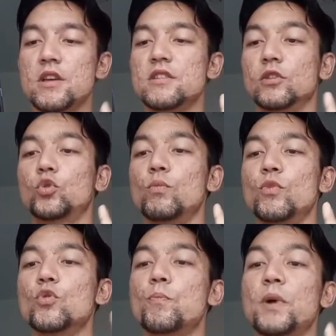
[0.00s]
Я
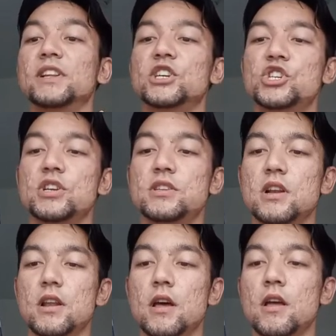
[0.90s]
думаю
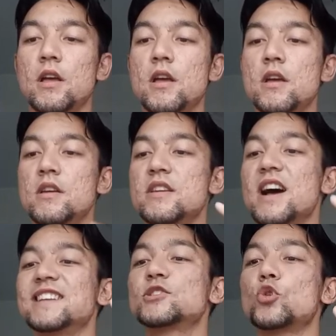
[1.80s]
положительно.
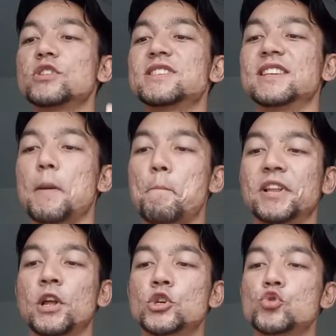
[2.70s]
Я осознанно
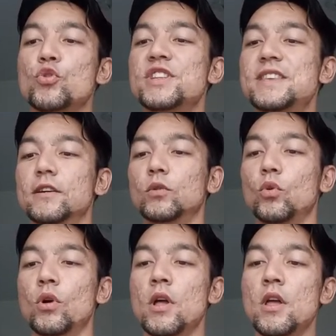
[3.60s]
подхожу к
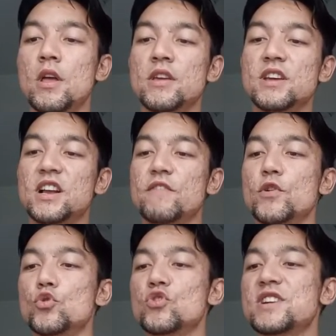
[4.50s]
делу. Я
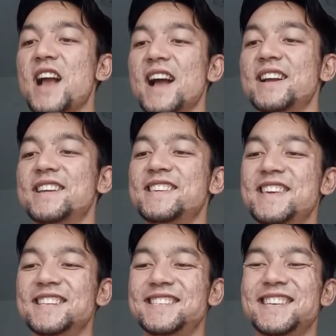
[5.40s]
говорю, как
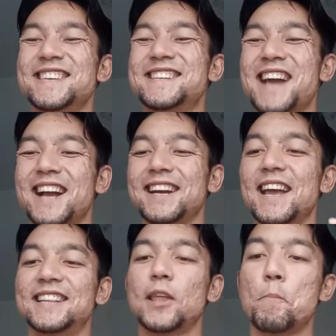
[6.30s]
есть и как
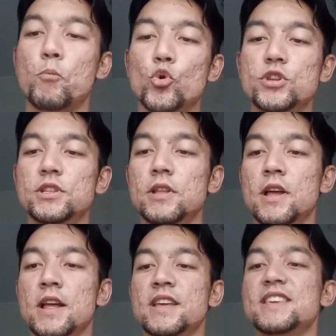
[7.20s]
это будет.
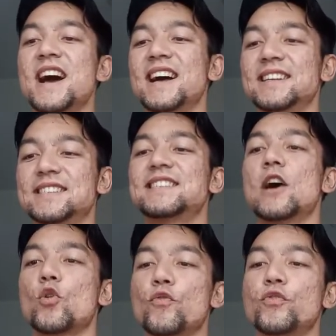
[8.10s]
Я
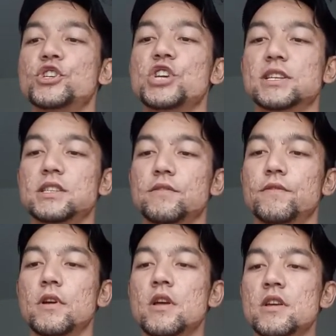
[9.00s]
здоров и счастлив.
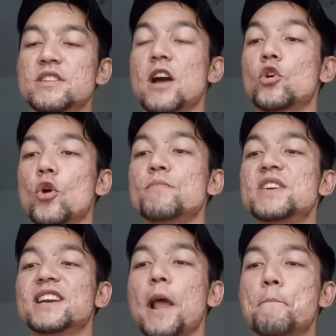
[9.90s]
Я
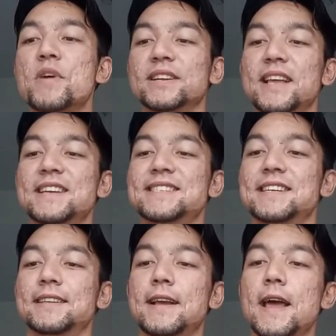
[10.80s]
громкий рэпер на
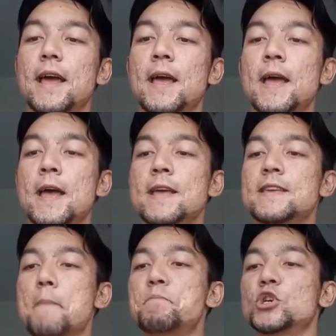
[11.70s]
СНГ.
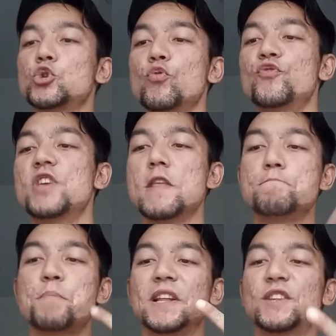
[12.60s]
Я пишу в
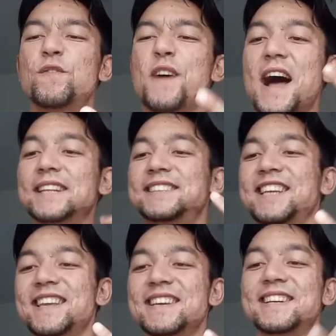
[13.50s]
день по
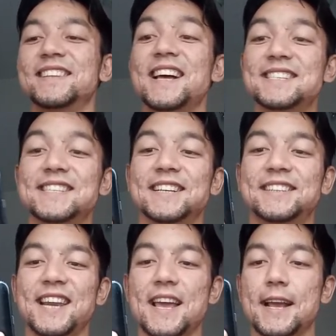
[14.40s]
два-три классных
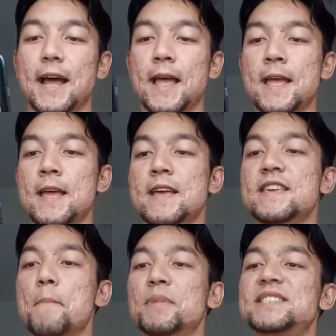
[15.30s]
трека.
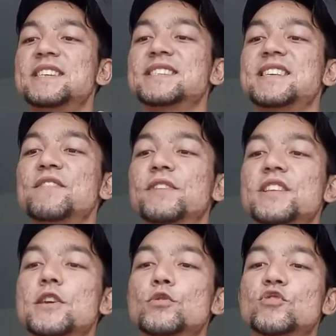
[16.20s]
Я мастерски
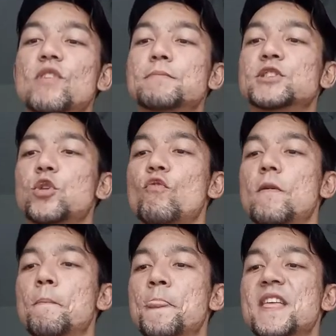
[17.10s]
владею своим
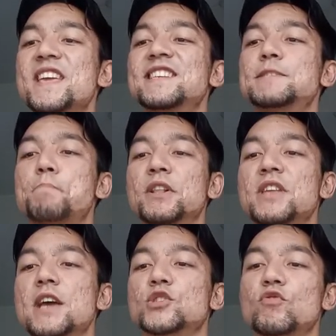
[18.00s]
словом и
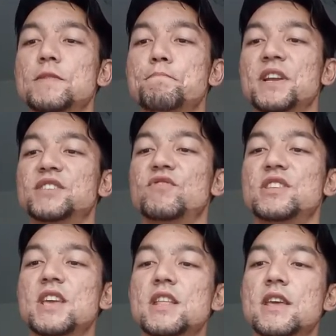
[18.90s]
исполняю свои
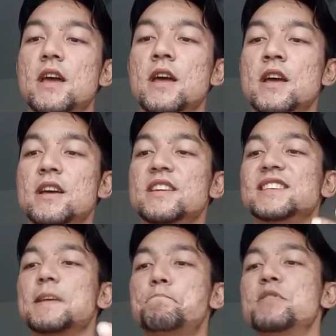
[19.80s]
произведения. Я
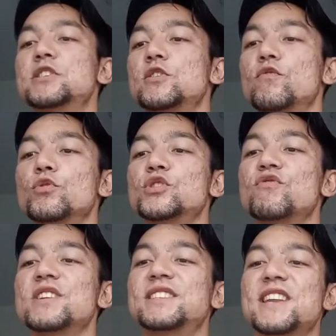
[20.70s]
записываю
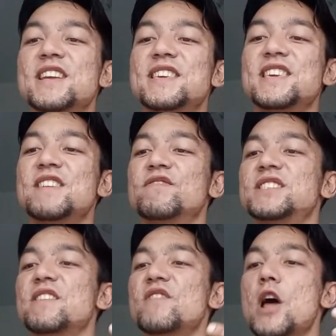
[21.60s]
свои треки и
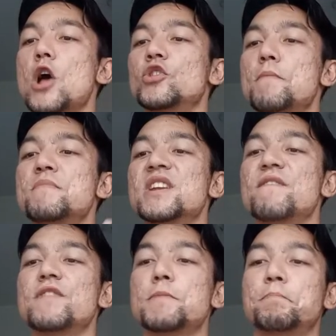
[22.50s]
выставляю на
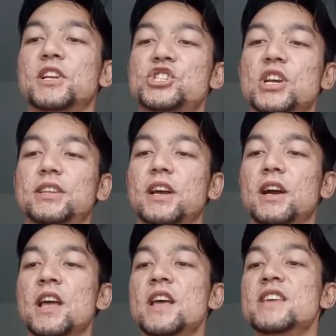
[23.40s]
мировых площадках.
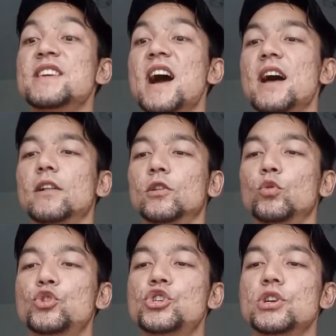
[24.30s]
Я
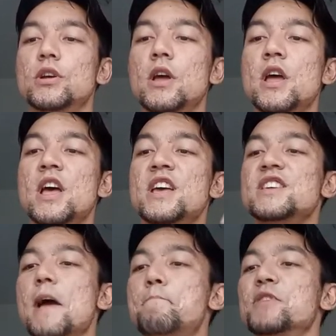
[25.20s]
лучше.
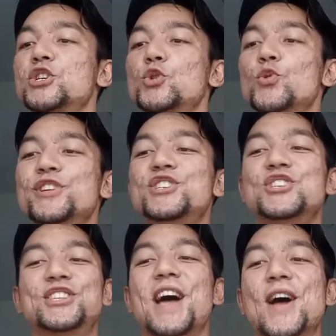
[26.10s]
Я пишу и
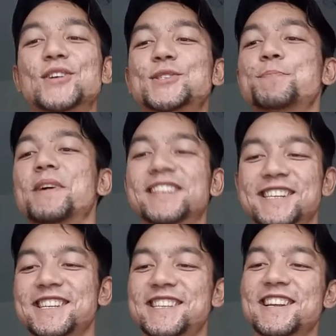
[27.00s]
читаю с
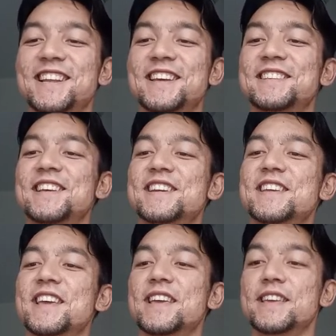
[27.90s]
положительной
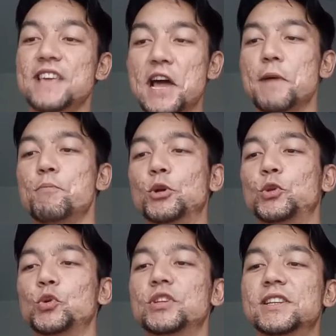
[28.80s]
энергией. Я
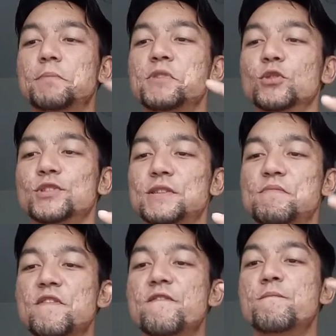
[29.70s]
работаю над
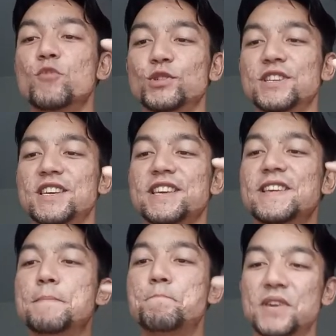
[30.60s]
минусами в музыке
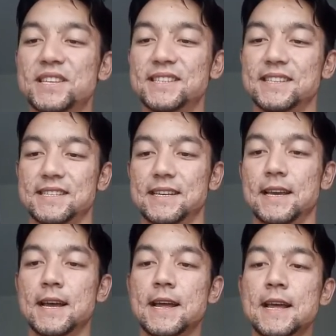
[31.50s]
и бизнесе.
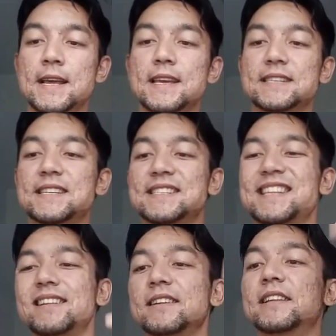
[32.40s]
Я
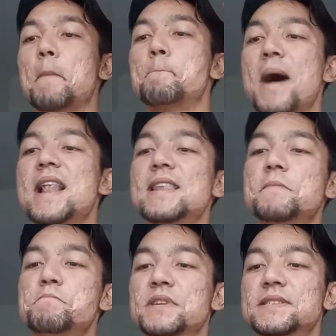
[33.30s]
создал глобальный
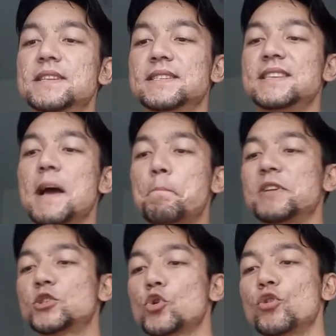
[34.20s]
бизнес. Я
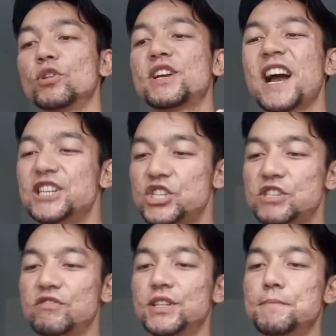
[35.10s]
построил
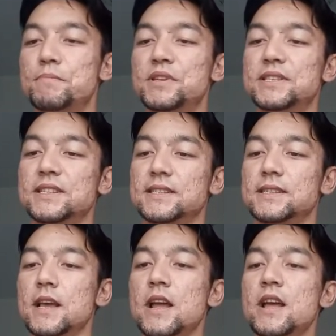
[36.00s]
качественный бизнес.
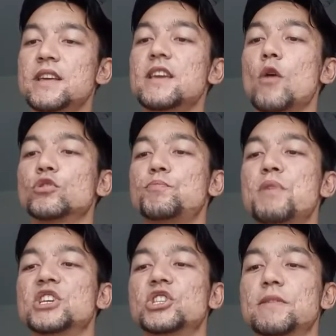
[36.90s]
Я
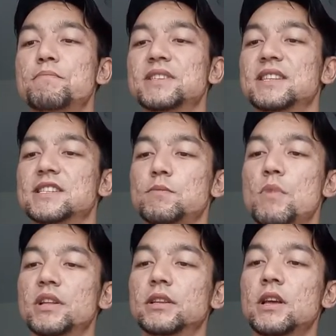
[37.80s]
успешный
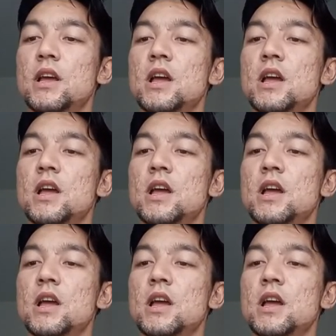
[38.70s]
бизнесмен.